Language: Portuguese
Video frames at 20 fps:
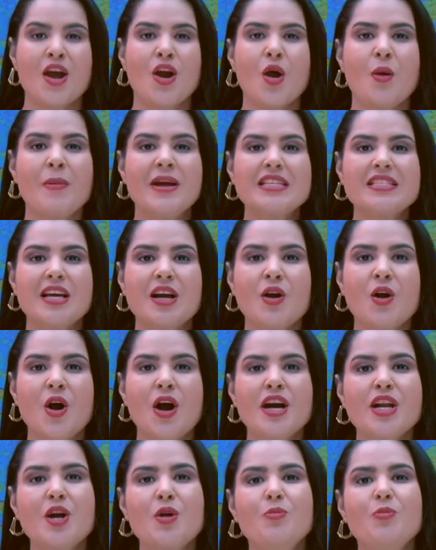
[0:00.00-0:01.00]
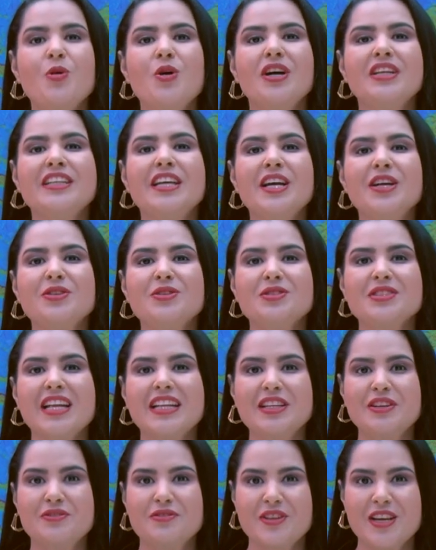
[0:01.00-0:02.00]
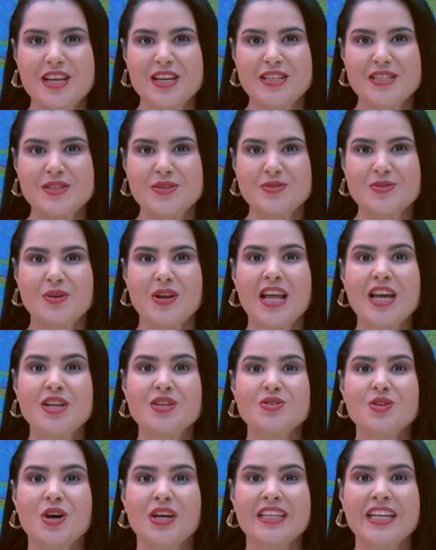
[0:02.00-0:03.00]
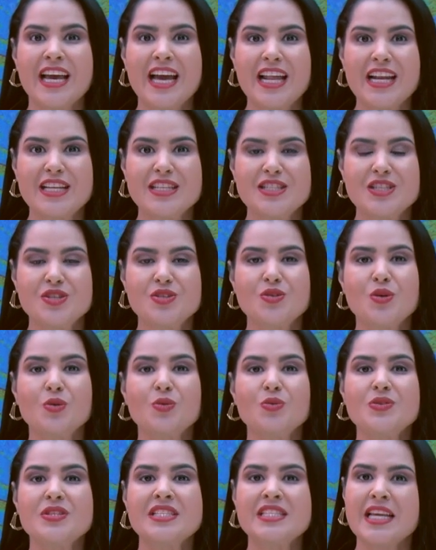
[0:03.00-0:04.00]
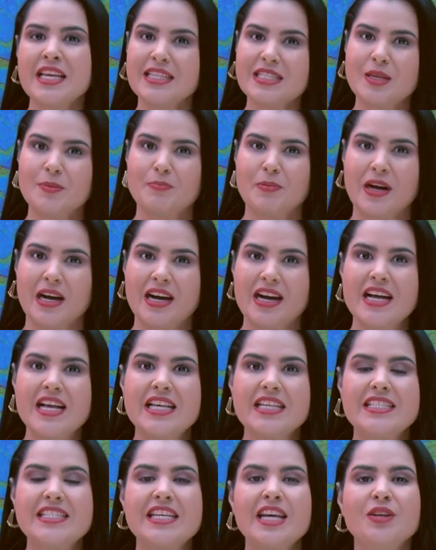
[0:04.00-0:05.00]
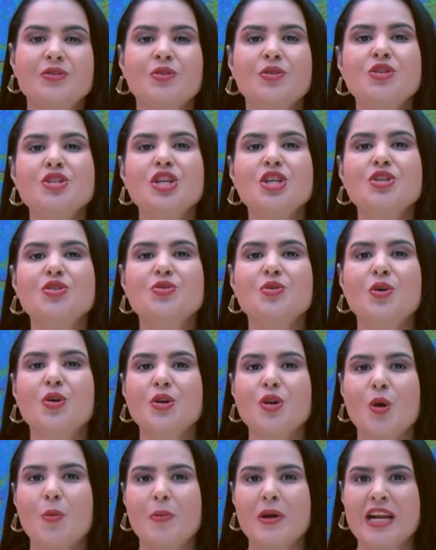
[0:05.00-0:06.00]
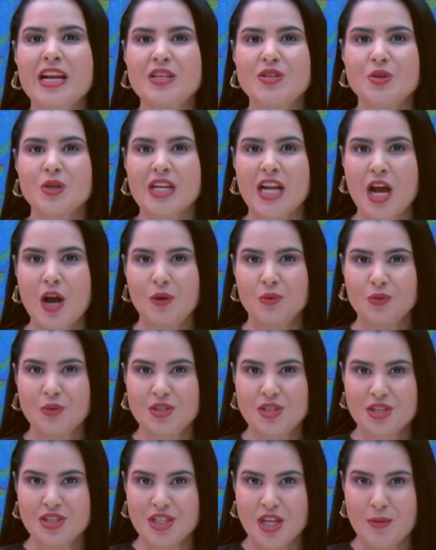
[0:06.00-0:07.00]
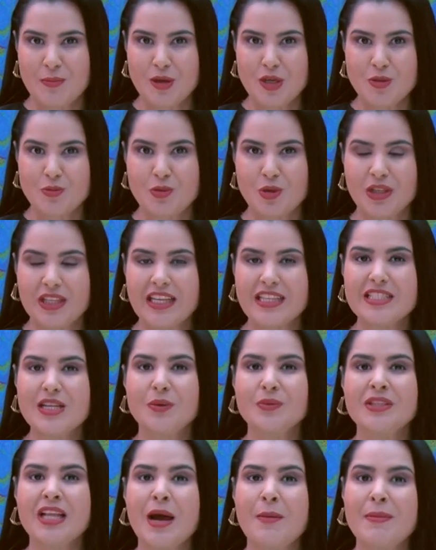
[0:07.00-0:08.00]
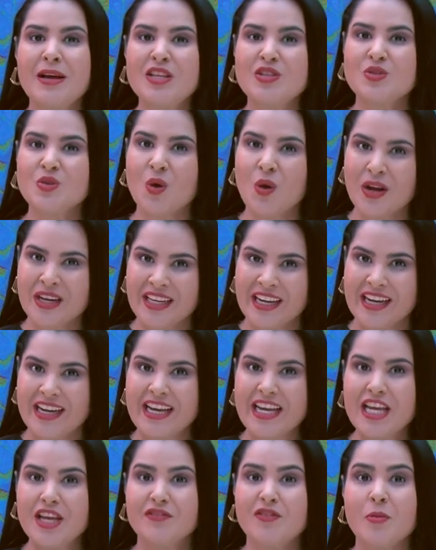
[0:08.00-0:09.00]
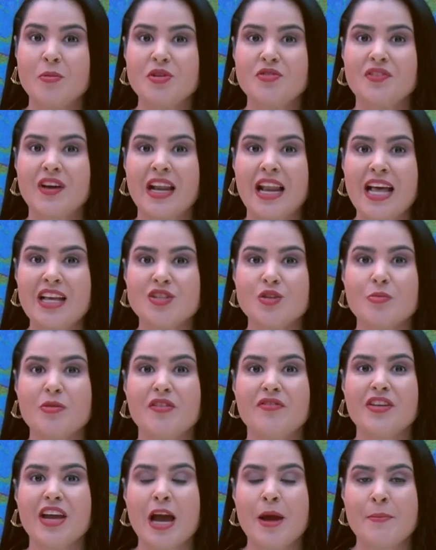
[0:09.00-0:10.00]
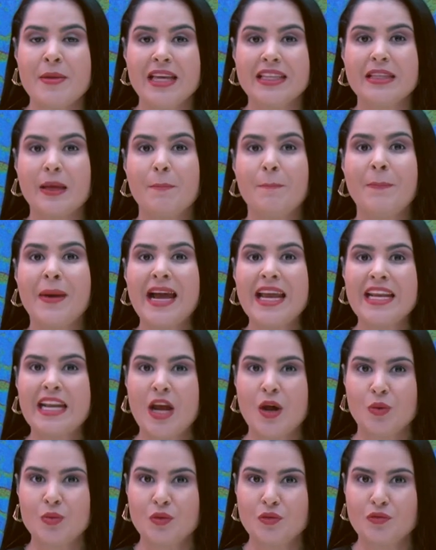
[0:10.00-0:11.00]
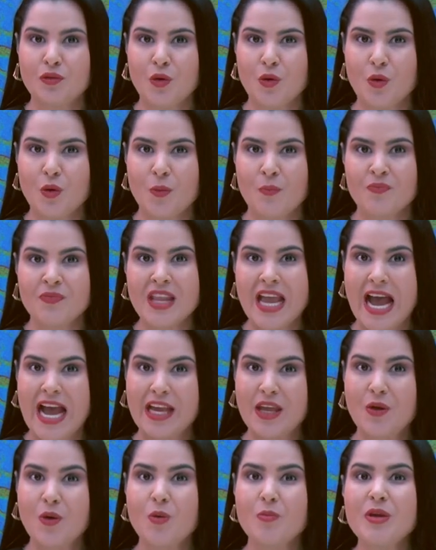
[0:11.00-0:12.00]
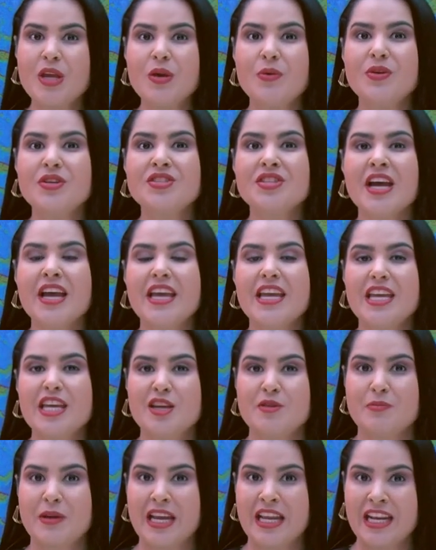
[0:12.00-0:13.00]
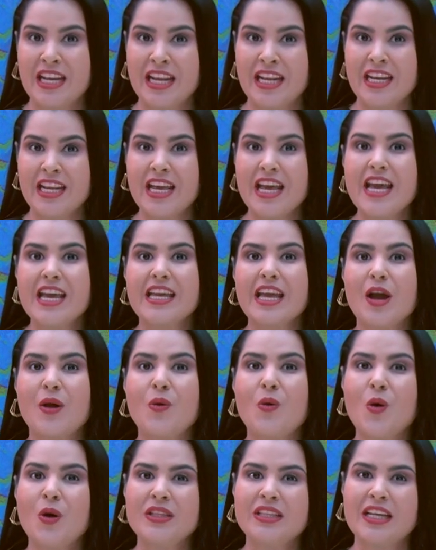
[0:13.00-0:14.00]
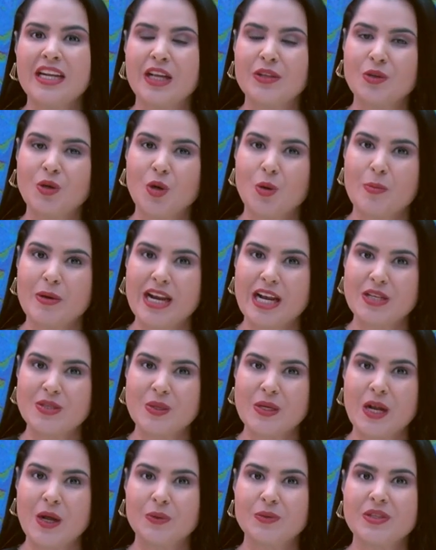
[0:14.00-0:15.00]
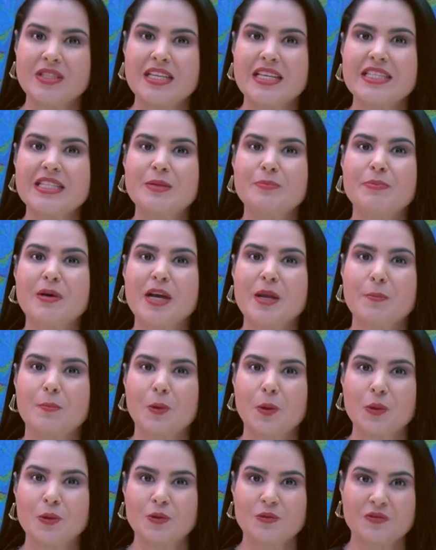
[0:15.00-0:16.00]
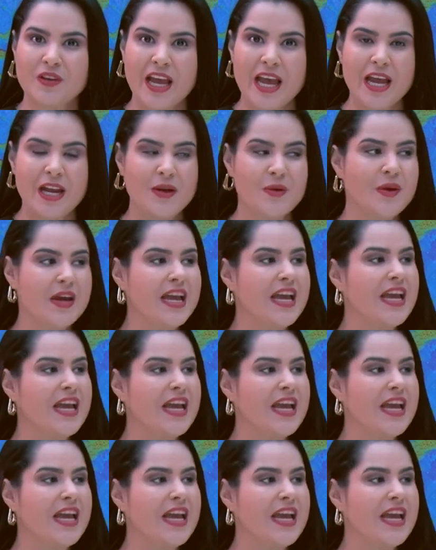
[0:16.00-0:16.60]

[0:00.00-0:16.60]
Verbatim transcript: Começa agora o Por Dentro da Defesa. Eu sou Laís Dornelas e estou no Sensipan, Centro Gestor e Operacional do Sistema de Proteção da Amazônia, e vamos falar sobre a ferramenta Painel do Fogo. Aqui comigo está Henrique Bernini, que é coordenador operacional do Sensipan em Porto Velho.